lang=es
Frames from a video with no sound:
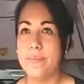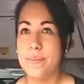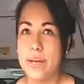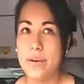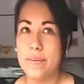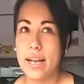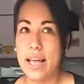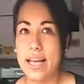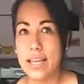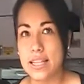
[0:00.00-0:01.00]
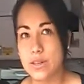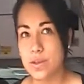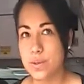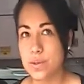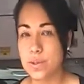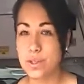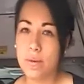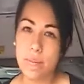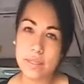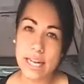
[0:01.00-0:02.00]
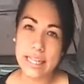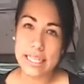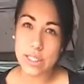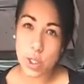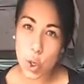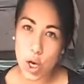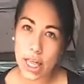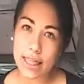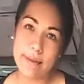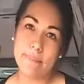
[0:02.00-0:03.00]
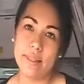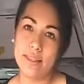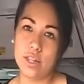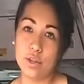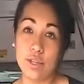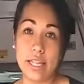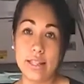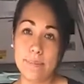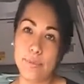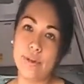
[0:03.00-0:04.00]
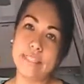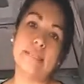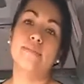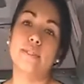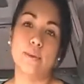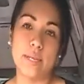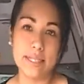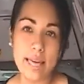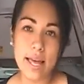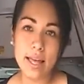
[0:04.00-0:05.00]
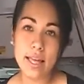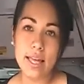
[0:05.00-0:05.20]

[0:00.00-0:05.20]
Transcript: Bueno, mira, eh, nosotros tomamos la atención dependiendo del tipo de servicio que sea.